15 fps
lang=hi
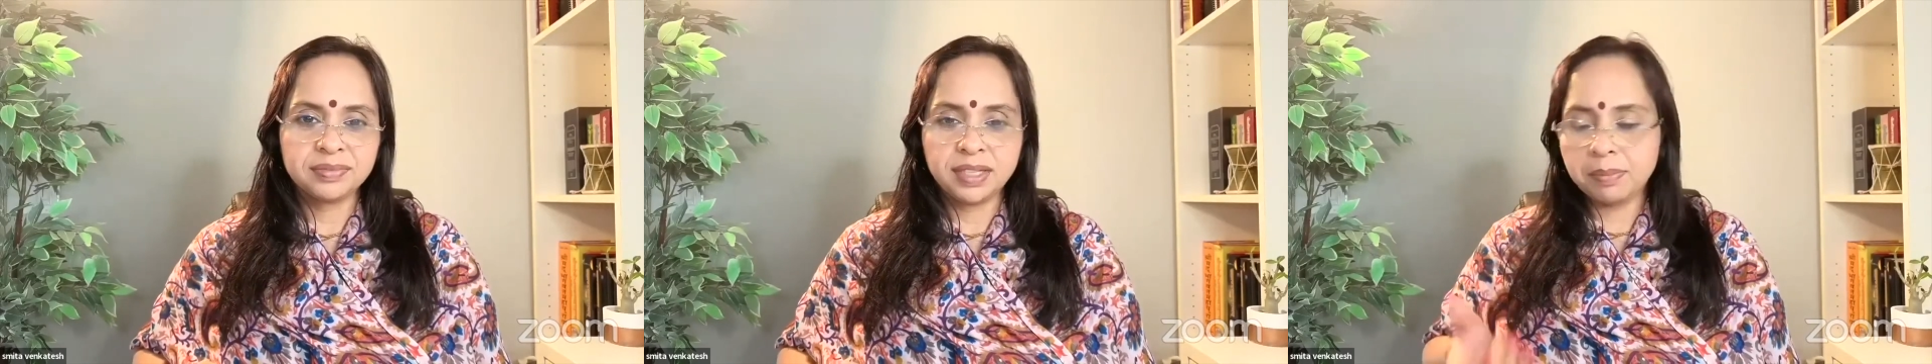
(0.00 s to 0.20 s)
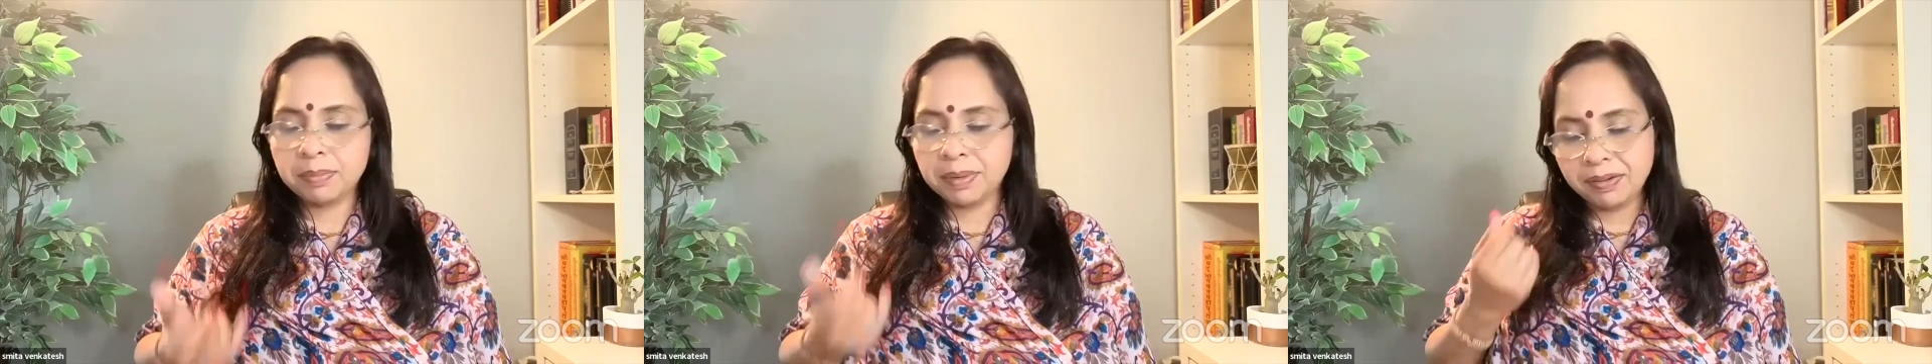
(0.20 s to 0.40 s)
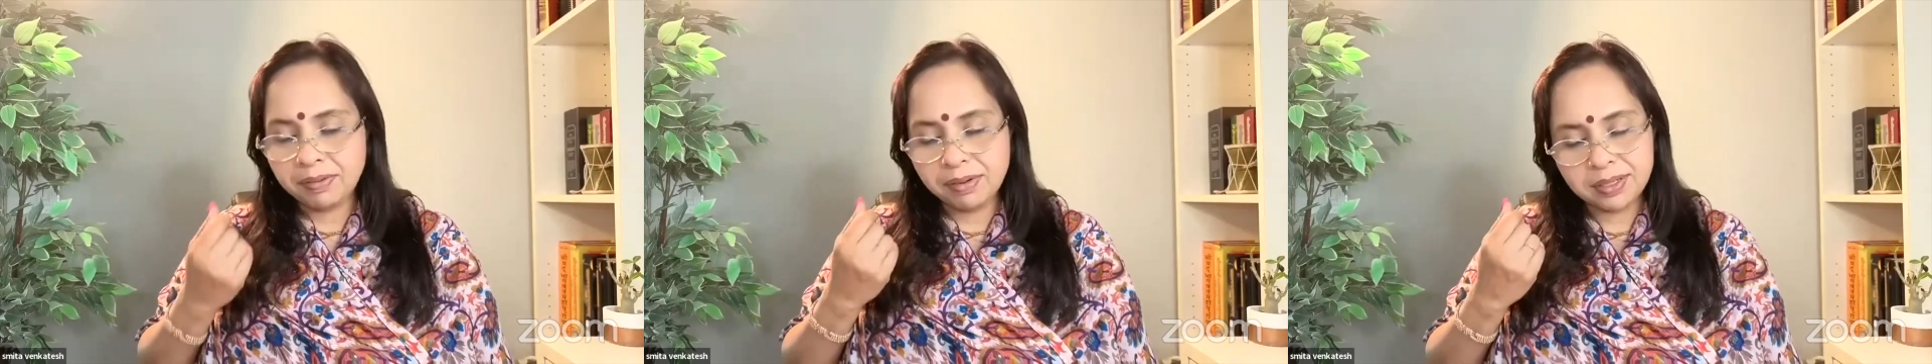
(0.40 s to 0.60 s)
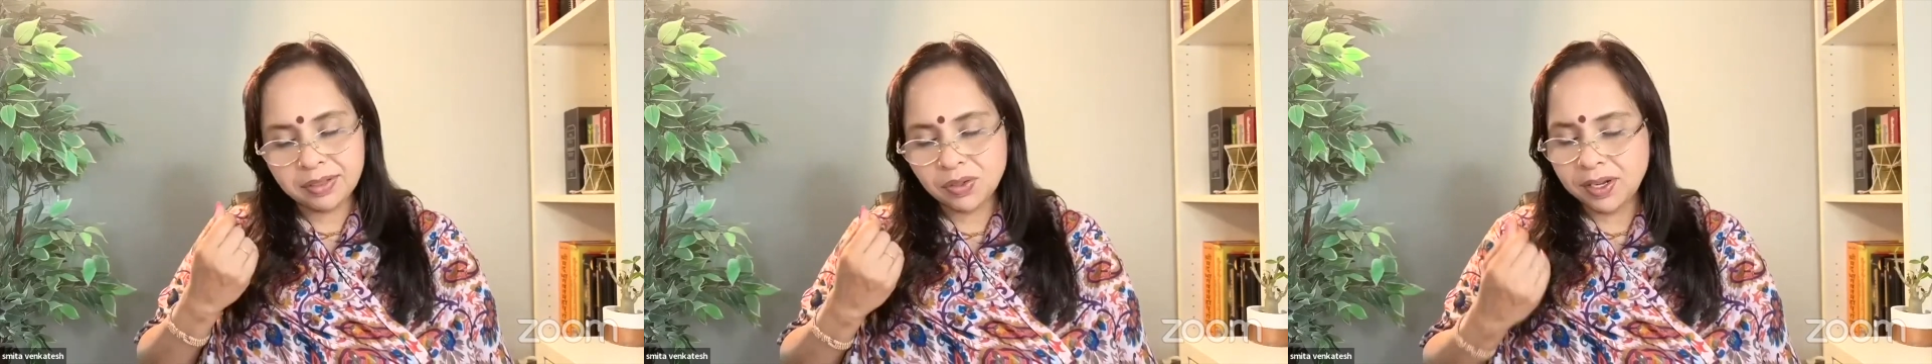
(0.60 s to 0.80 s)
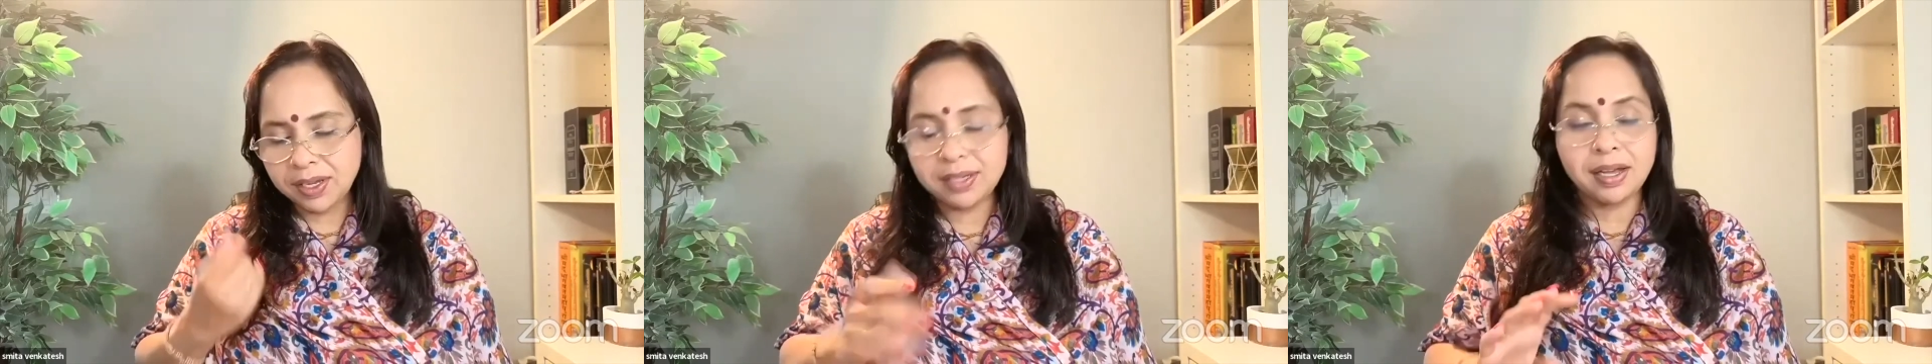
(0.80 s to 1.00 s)
या हम केवल
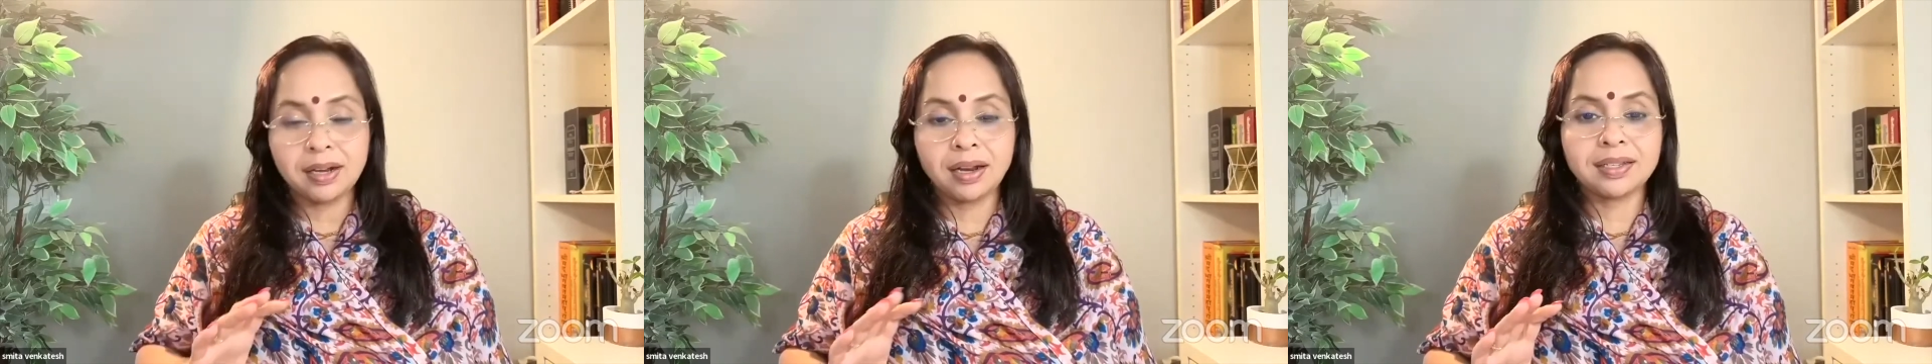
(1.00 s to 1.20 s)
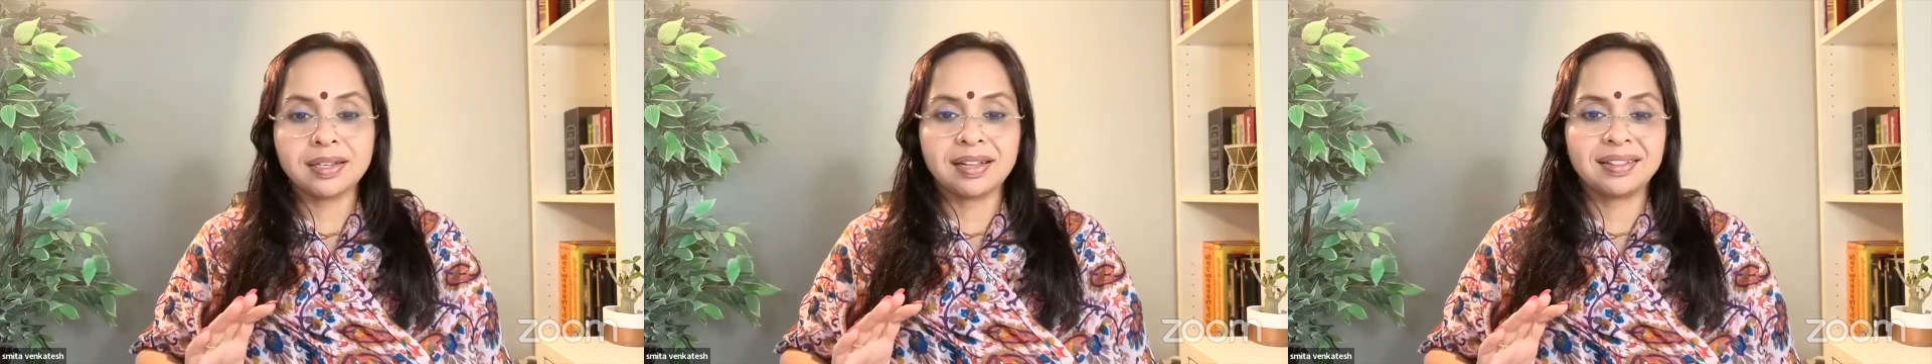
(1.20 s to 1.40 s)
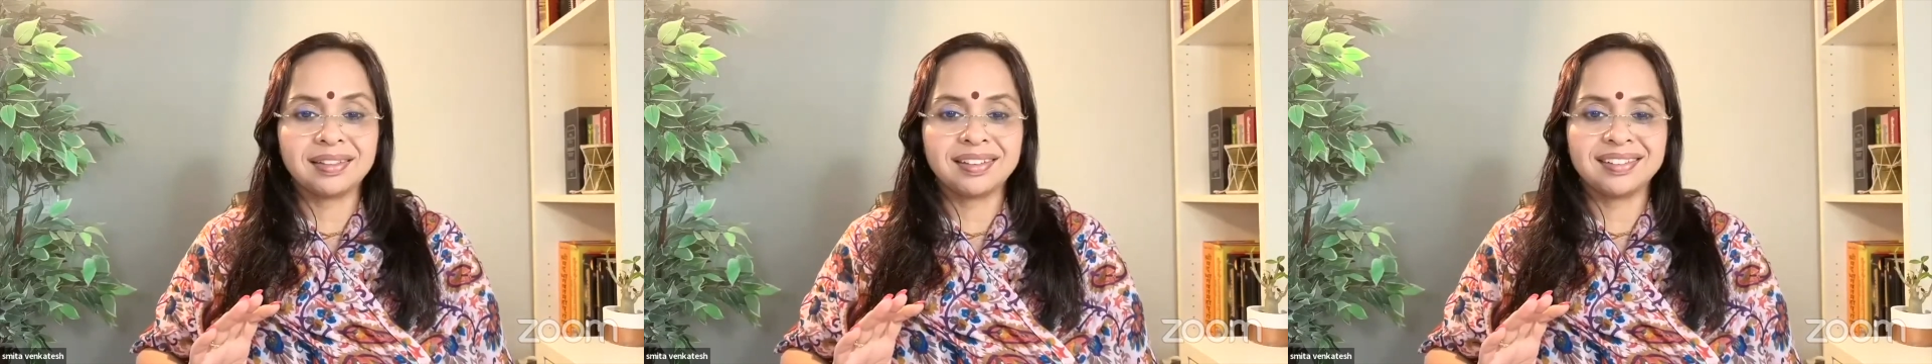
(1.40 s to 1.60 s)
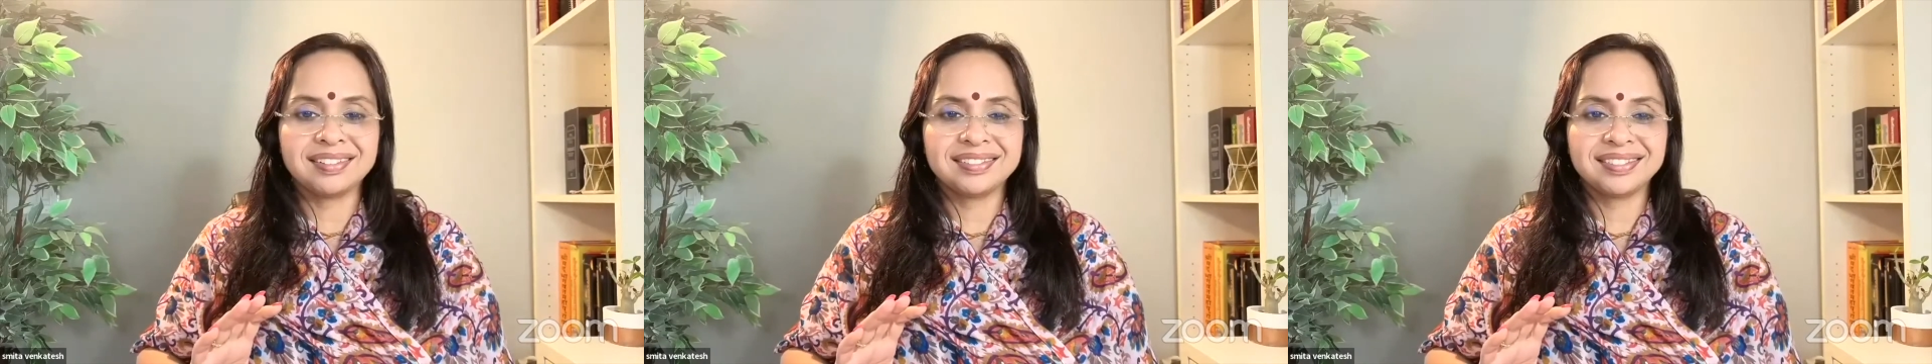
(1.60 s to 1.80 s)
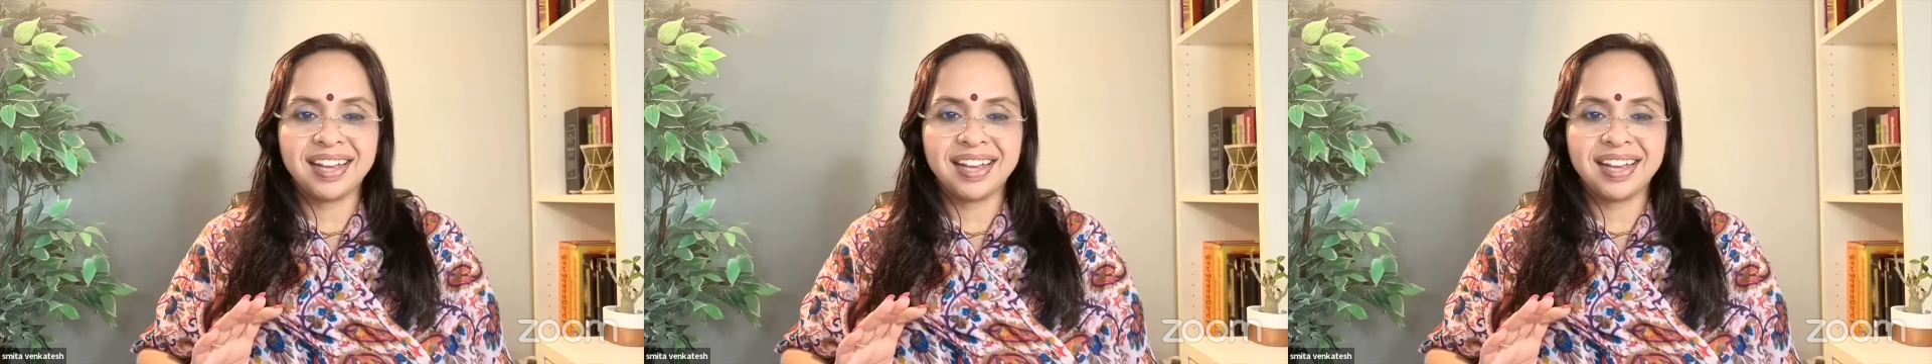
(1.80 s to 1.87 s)
रिचुअल ही जानना चाहते हैं